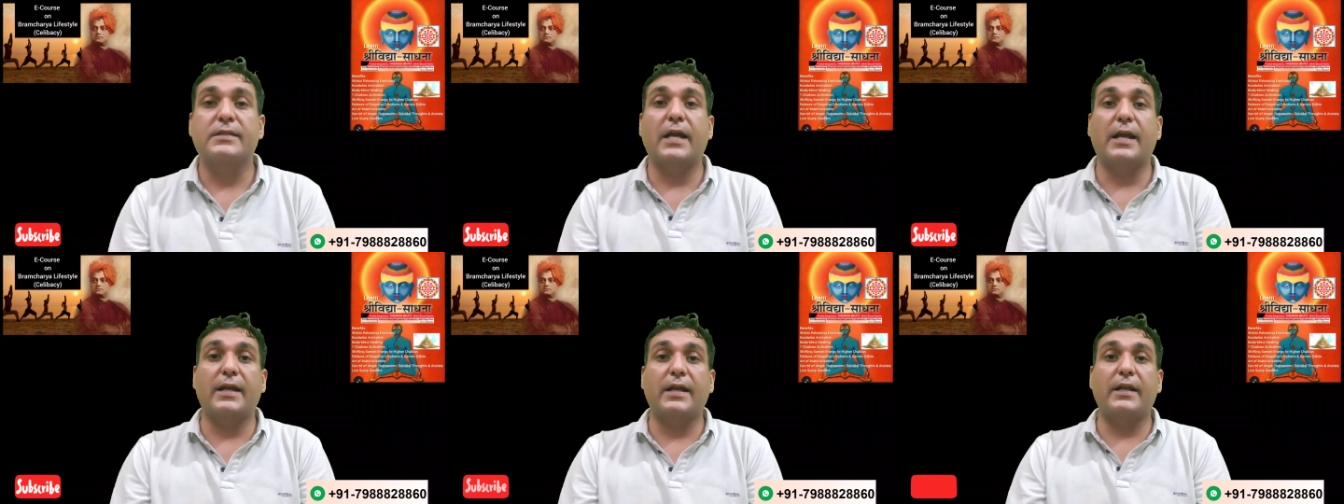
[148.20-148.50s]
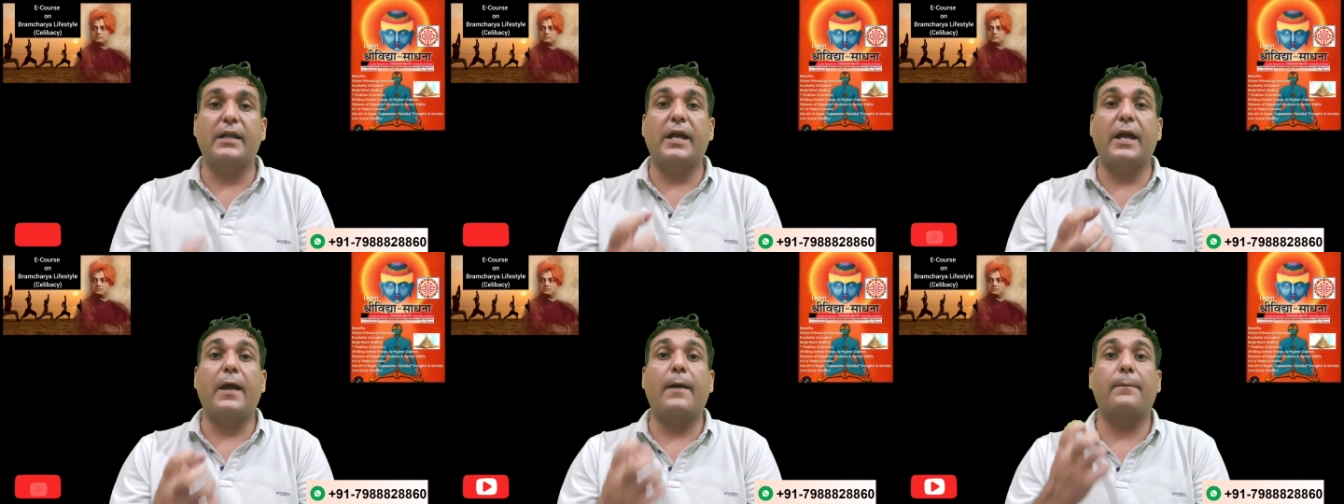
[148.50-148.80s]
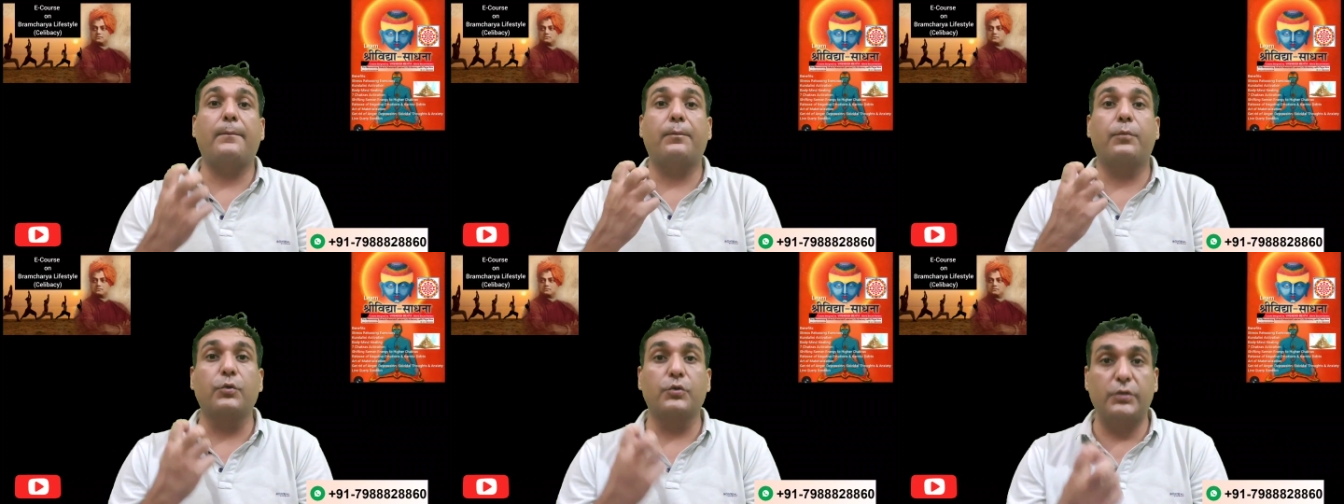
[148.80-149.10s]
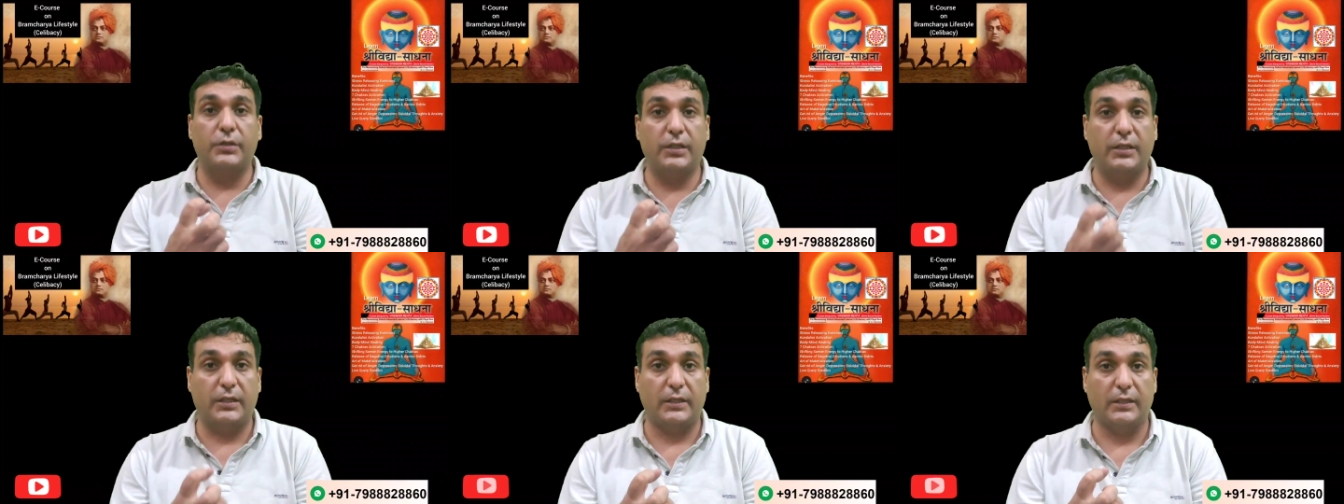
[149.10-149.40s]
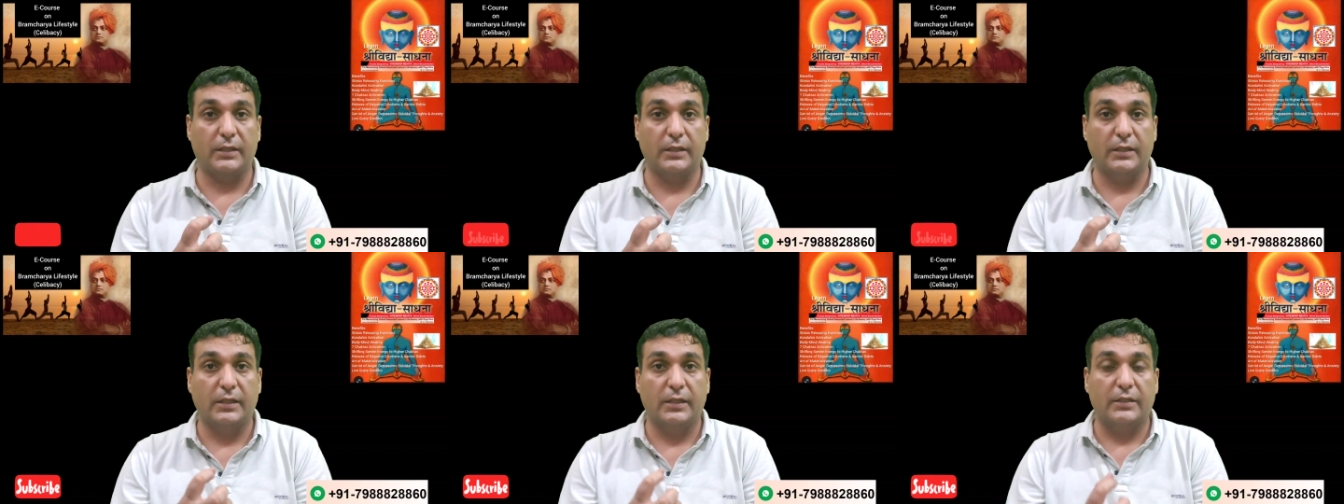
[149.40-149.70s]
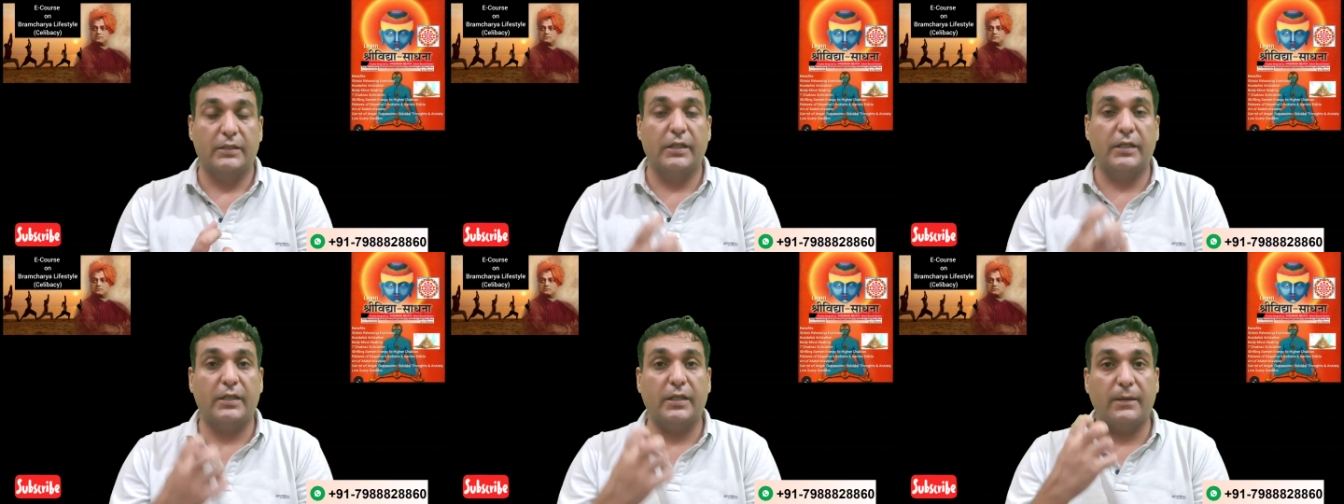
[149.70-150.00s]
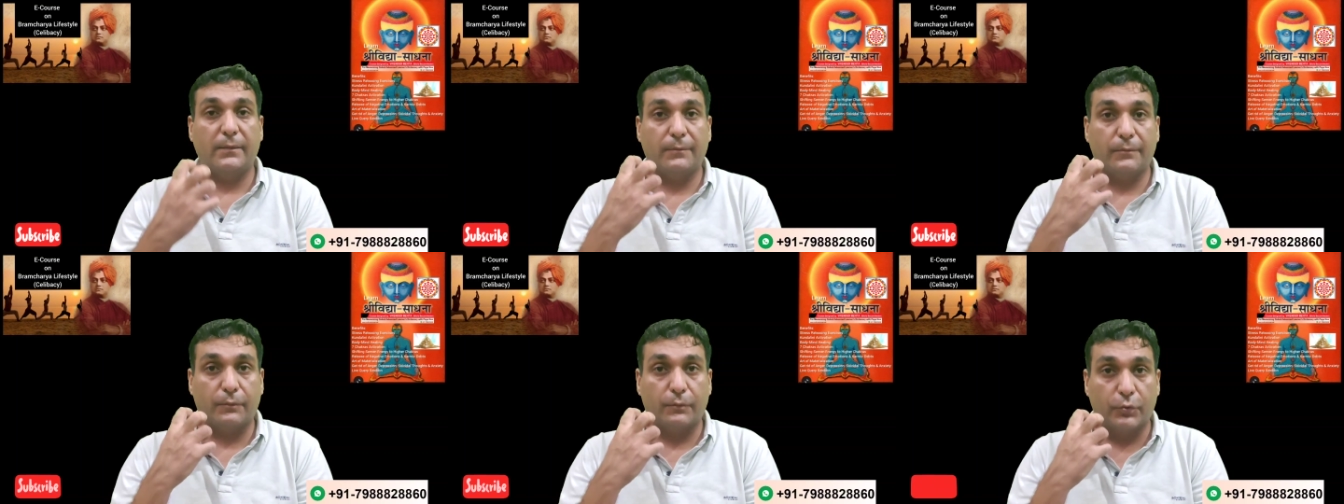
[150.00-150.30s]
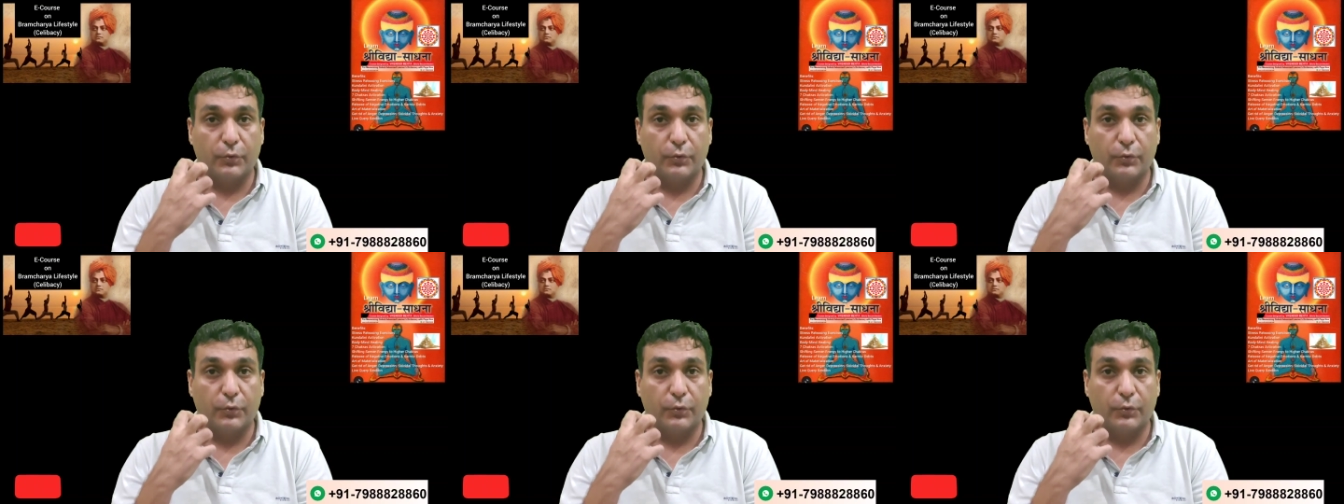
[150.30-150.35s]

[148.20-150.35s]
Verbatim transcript: सेकंड है बुद्धि देखिए